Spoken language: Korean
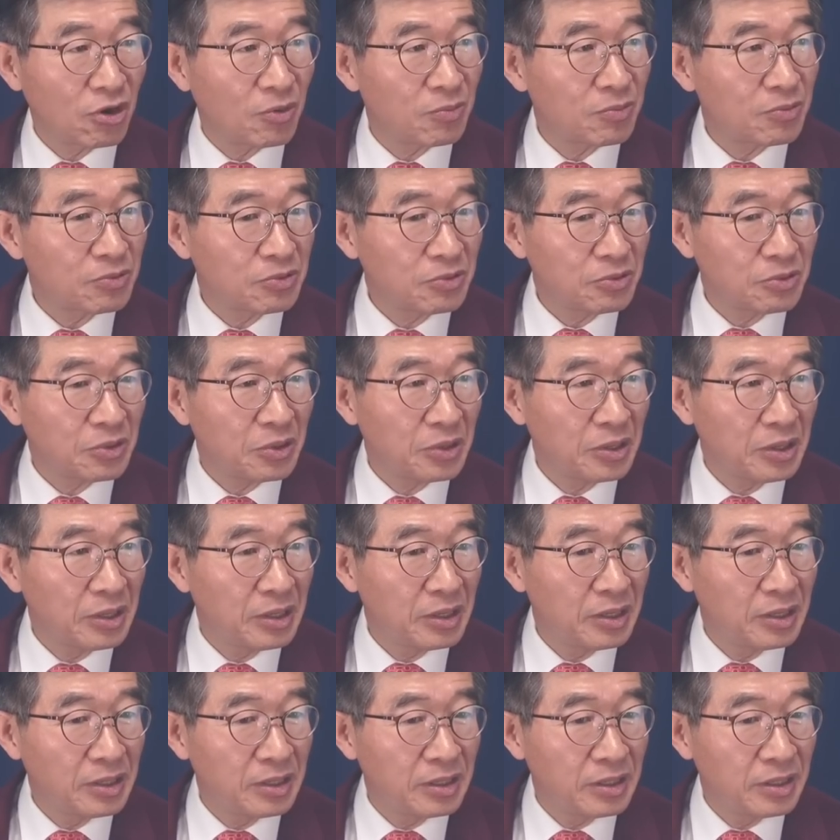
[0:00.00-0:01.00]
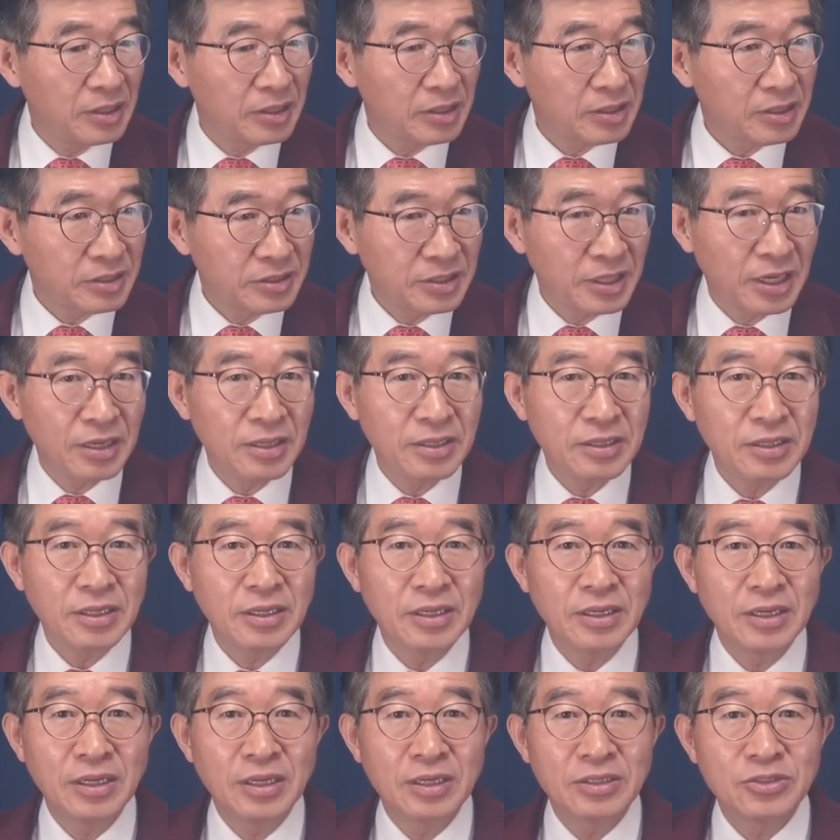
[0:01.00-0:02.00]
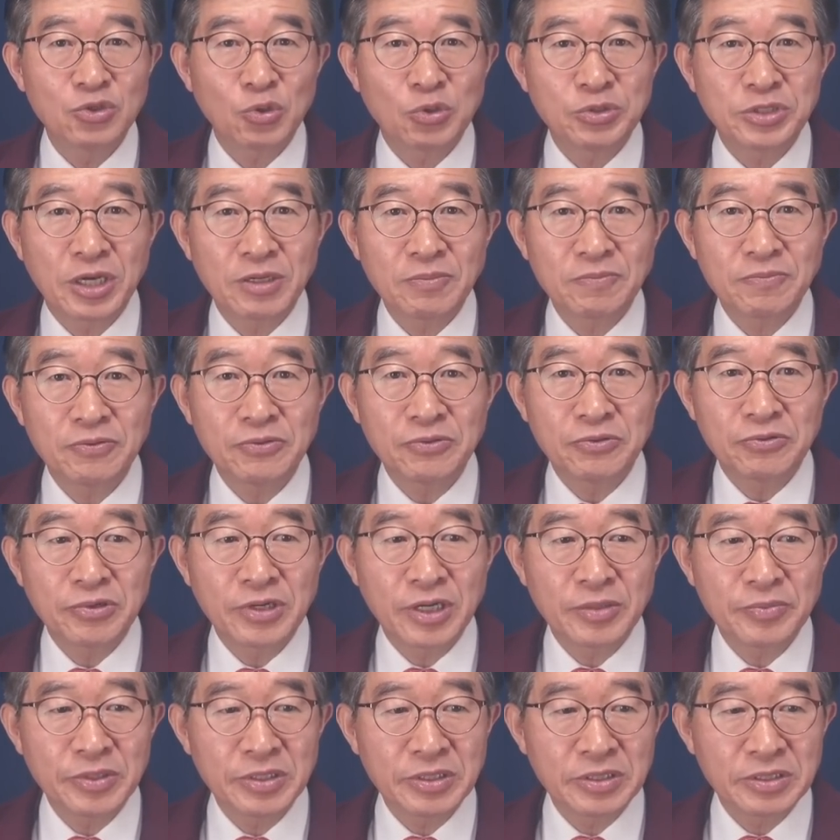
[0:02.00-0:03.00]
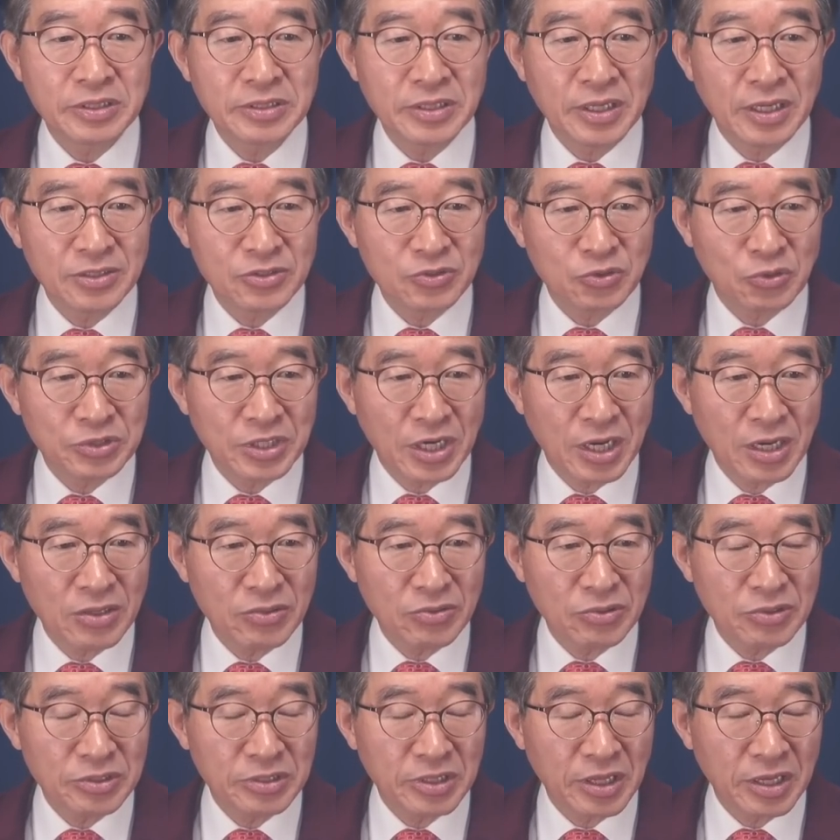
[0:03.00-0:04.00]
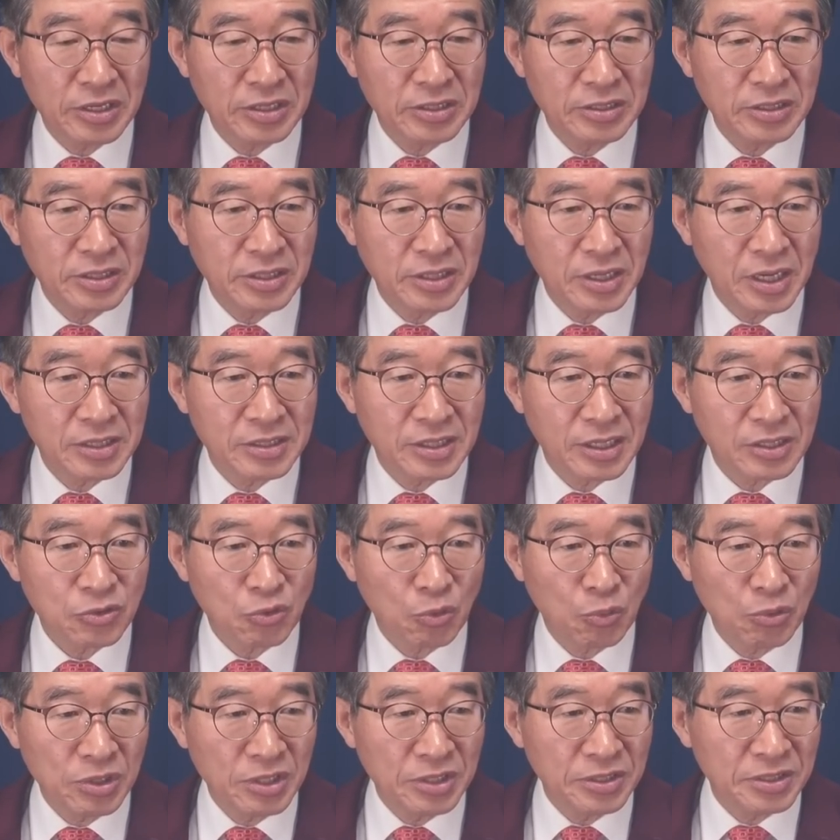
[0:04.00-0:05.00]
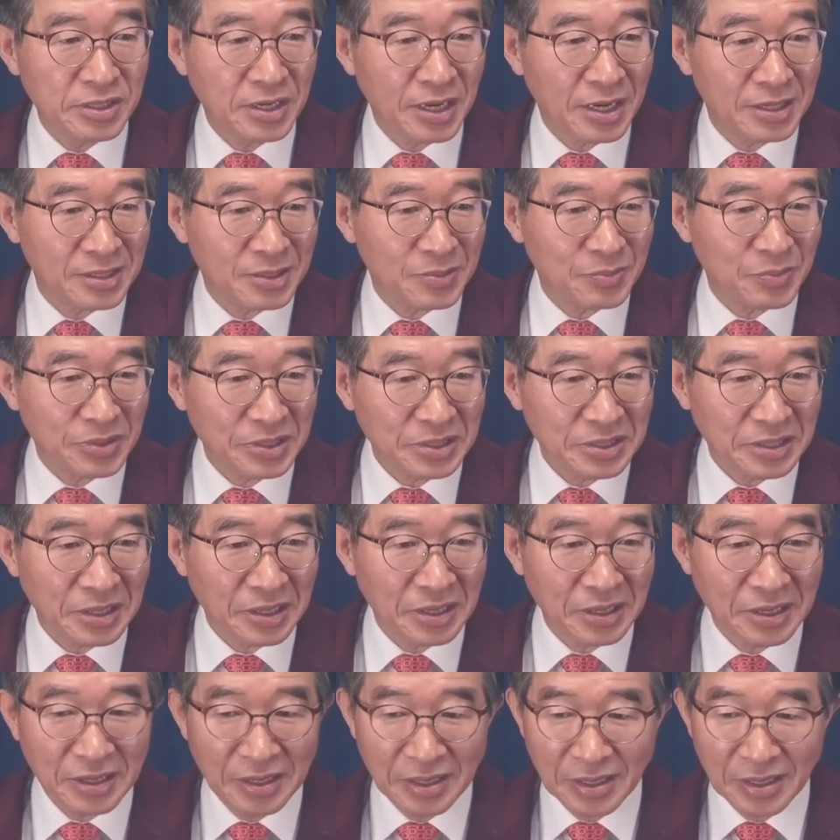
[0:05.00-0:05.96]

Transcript: 없고 그냥 조작 프로그램은 그냥 조작률 때려 넣어가 그 돌리는 거 아닙니까